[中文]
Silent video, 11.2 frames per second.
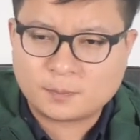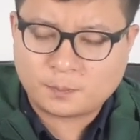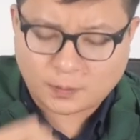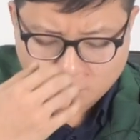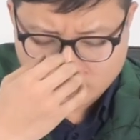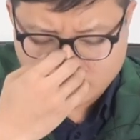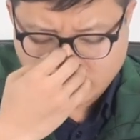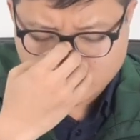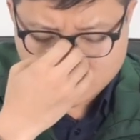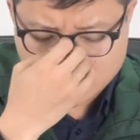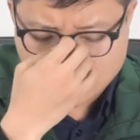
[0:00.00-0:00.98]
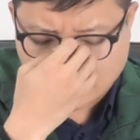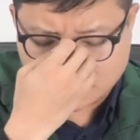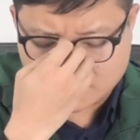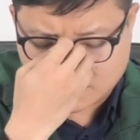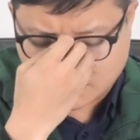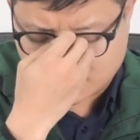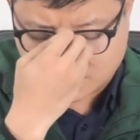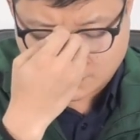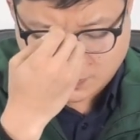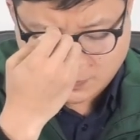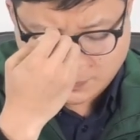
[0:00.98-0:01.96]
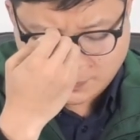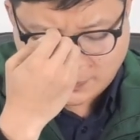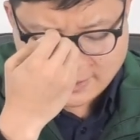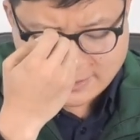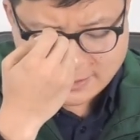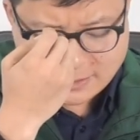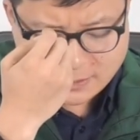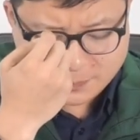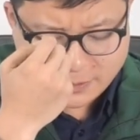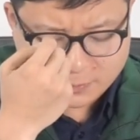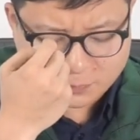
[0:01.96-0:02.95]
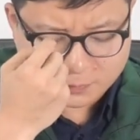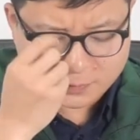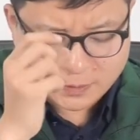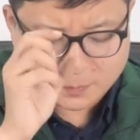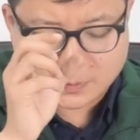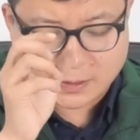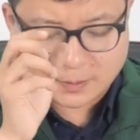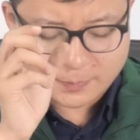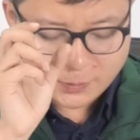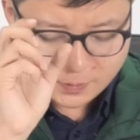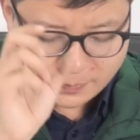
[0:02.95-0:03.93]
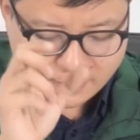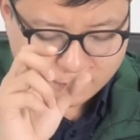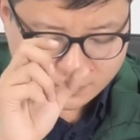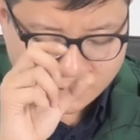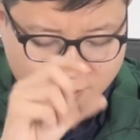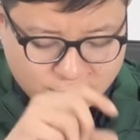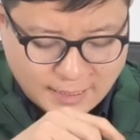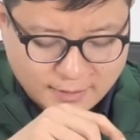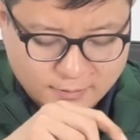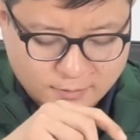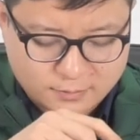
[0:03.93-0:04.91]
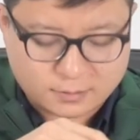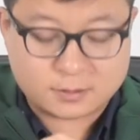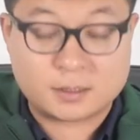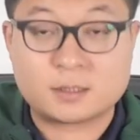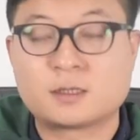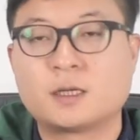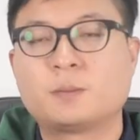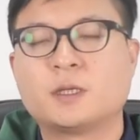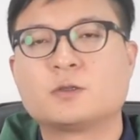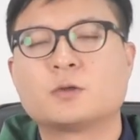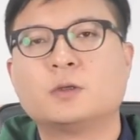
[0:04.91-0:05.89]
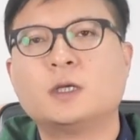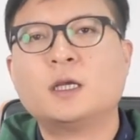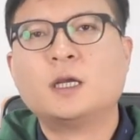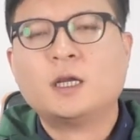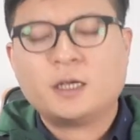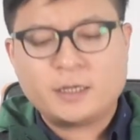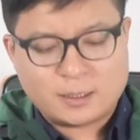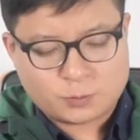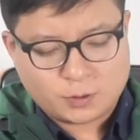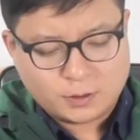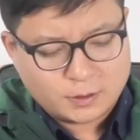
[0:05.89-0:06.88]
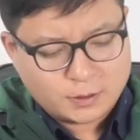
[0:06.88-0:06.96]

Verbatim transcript: 包括以美元计价的这个怎么牌价上的变动，人民币跟美元的变动之下的这几这些品种，应该说